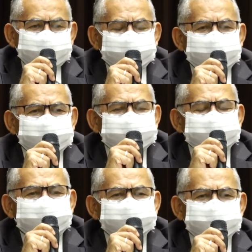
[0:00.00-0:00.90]
Örneğin
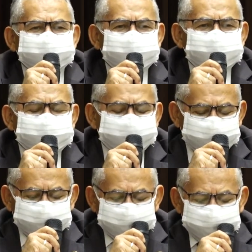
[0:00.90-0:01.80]
daha önce buradan
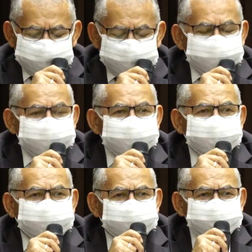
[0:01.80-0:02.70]

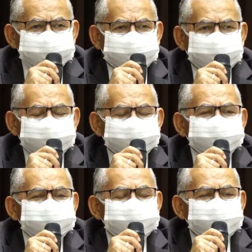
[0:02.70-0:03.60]
arsa alıp
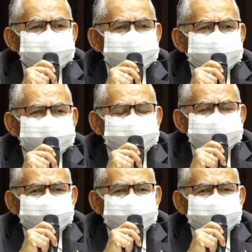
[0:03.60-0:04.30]
yatırım